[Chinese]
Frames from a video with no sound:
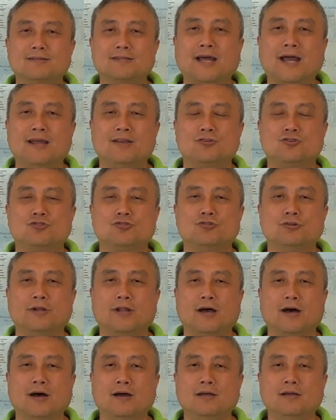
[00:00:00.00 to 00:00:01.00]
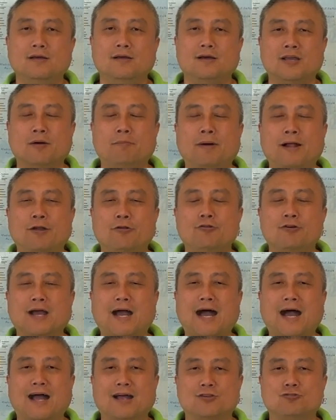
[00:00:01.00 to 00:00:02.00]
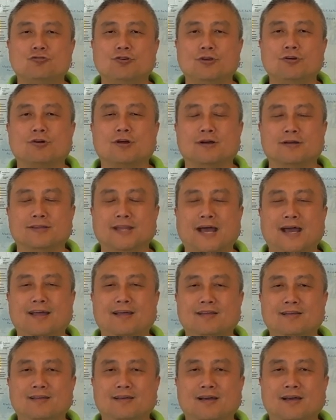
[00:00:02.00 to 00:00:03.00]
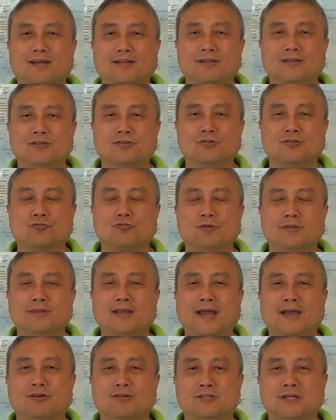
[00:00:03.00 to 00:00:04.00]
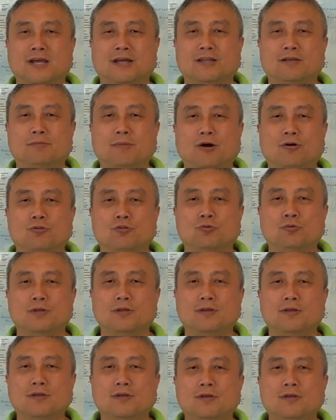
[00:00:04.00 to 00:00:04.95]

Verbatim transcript: 但是呢，要办绿卡却又更难啊，那就存在有这样的矛盾。